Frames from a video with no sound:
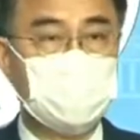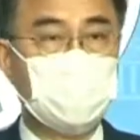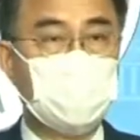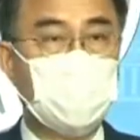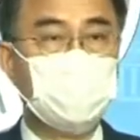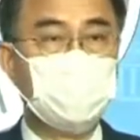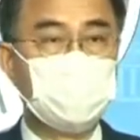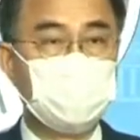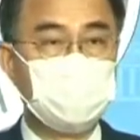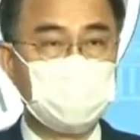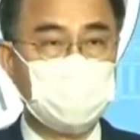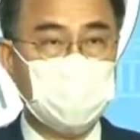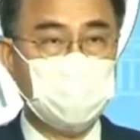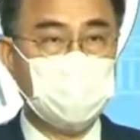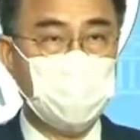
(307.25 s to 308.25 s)
대한민국
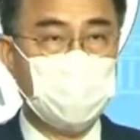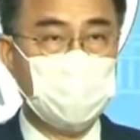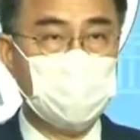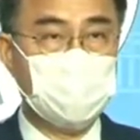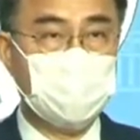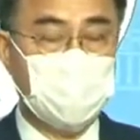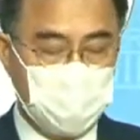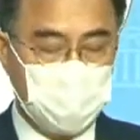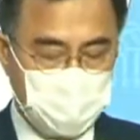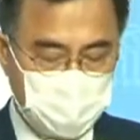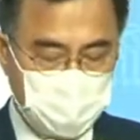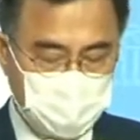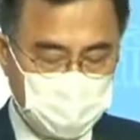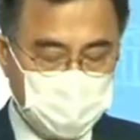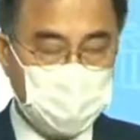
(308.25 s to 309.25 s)
제도약을 위해
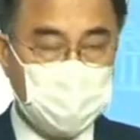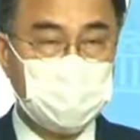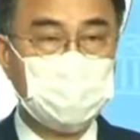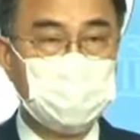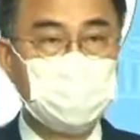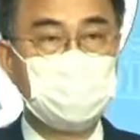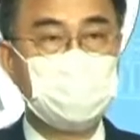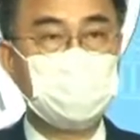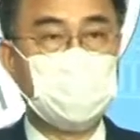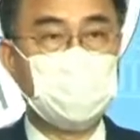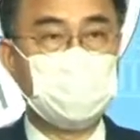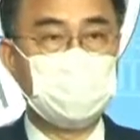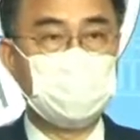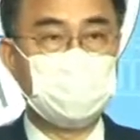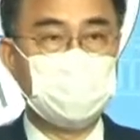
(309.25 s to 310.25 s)
최선을
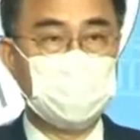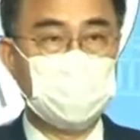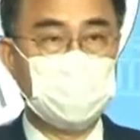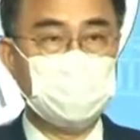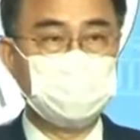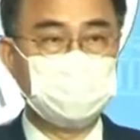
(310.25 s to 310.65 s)
다할 것입니다.